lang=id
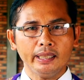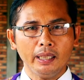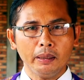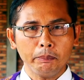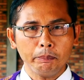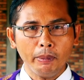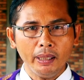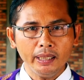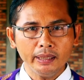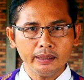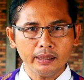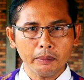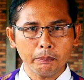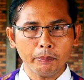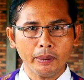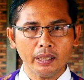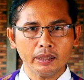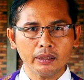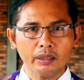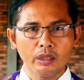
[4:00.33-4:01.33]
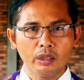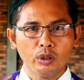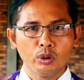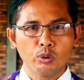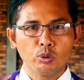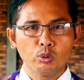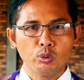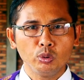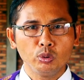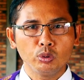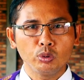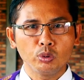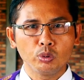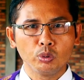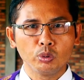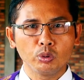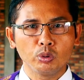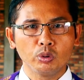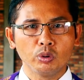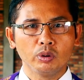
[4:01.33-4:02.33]
yang paling tepat
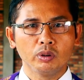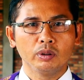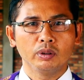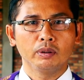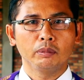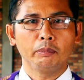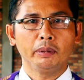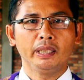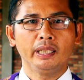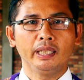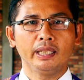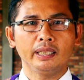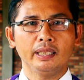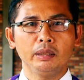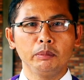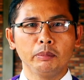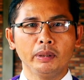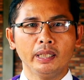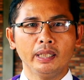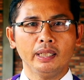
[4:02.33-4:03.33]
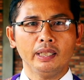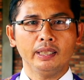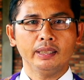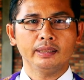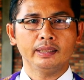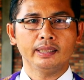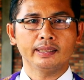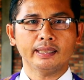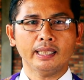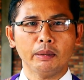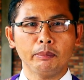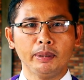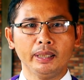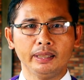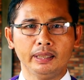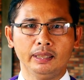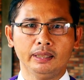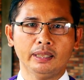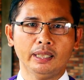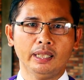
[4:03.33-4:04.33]
untuk menerima sesama
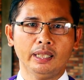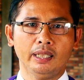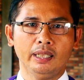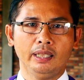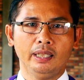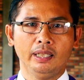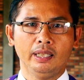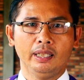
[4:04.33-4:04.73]
kita.